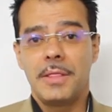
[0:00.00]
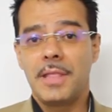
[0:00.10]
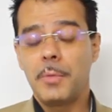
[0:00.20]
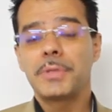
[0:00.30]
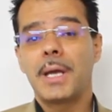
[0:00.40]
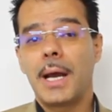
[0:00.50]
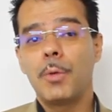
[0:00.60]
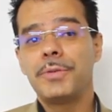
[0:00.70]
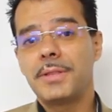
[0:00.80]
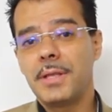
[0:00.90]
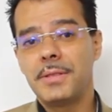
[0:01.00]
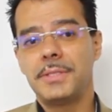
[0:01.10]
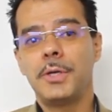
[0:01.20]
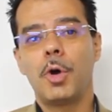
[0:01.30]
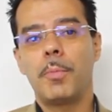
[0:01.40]
Tenemos que llegar a un
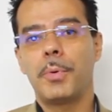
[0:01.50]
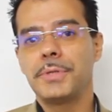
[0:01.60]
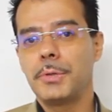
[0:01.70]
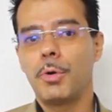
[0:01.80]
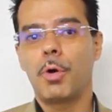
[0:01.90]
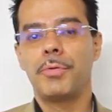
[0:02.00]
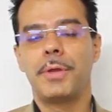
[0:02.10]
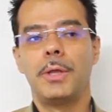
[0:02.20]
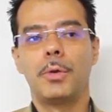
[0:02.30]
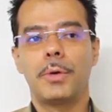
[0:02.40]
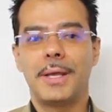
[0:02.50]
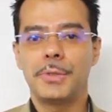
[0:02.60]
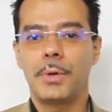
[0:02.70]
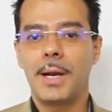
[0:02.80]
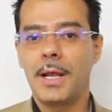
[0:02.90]
75% de contenido
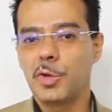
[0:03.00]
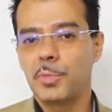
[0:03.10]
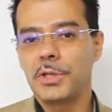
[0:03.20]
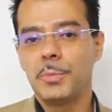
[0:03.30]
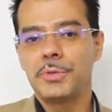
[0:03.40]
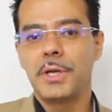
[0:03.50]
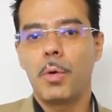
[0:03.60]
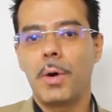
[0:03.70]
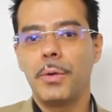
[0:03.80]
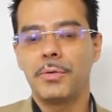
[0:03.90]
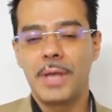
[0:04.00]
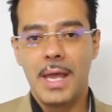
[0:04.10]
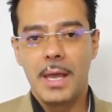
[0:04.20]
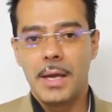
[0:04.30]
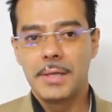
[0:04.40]
nacional en los próximos cinco años.
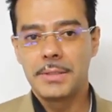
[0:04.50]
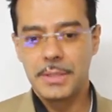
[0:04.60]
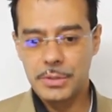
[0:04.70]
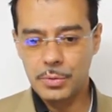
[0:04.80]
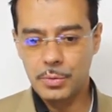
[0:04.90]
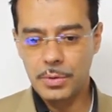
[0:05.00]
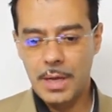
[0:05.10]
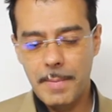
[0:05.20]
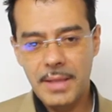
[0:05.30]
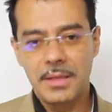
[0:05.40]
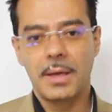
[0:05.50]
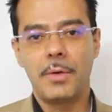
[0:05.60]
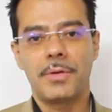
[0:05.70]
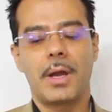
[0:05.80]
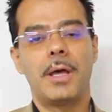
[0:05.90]
Esta es una meta que
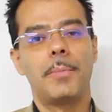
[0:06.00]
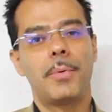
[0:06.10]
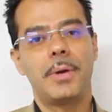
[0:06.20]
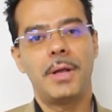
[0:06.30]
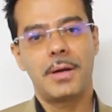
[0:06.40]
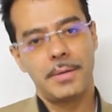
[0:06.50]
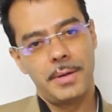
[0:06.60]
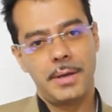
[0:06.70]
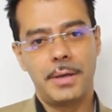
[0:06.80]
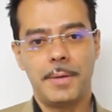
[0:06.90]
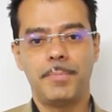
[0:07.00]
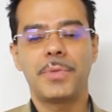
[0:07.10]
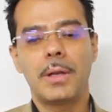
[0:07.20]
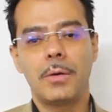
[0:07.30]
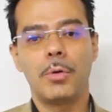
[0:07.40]
nos acaba de poner eh,
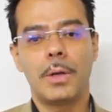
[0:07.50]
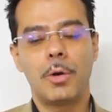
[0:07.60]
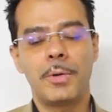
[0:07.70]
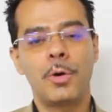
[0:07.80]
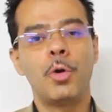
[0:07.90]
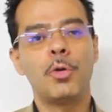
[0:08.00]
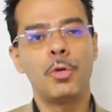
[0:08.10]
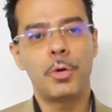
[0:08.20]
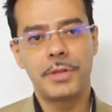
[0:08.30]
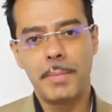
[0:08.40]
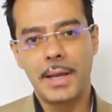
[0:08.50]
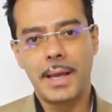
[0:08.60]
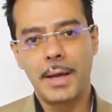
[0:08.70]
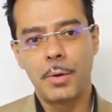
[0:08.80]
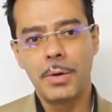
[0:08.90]
el gobierno
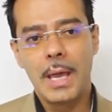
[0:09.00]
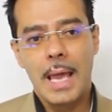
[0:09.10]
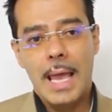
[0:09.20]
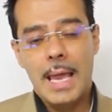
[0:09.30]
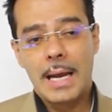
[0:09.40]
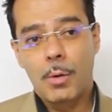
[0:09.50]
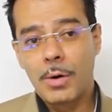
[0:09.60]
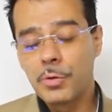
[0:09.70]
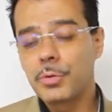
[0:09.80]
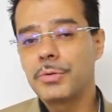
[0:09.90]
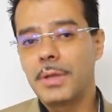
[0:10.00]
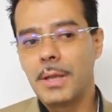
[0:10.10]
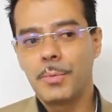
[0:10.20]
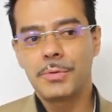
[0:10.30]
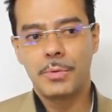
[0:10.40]
norteamericano, en el cual nosotros
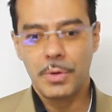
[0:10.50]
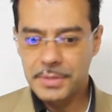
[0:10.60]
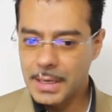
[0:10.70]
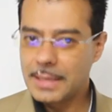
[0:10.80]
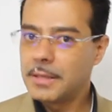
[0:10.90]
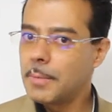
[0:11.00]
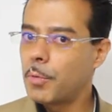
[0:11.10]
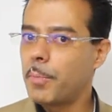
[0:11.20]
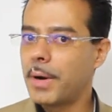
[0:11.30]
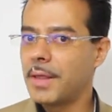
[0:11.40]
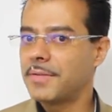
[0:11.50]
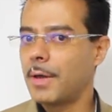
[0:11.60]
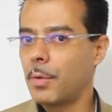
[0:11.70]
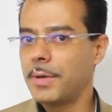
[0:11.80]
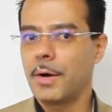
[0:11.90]
tenemos ahora sí que el tiempo para
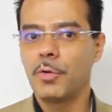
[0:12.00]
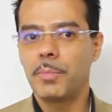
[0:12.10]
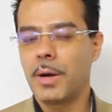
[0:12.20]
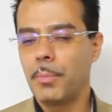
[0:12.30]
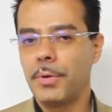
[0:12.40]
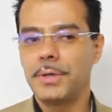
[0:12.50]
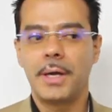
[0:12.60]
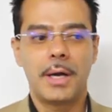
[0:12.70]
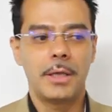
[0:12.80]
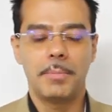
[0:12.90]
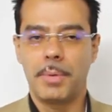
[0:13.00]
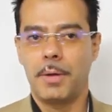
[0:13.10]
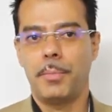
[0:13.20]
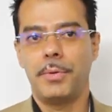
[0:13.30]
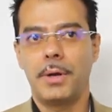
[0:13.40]
desarrollarnos, para poder llegar y
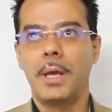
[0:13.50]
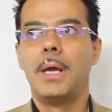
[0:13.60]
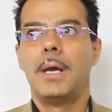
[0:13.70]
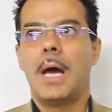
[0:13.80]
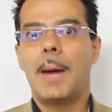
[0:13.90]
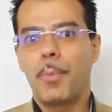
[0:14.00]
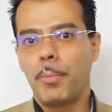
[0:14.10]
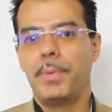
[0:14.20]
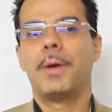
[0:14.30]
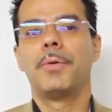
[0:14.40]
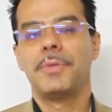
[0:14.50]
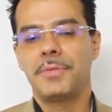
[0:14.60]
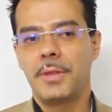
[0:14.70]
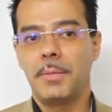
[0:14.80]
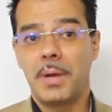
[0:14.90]
para poder apropiarnos de
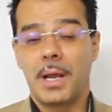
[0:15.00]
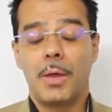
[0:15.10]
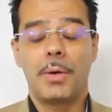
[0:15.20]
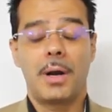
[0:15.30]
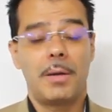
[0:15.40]
este mercado que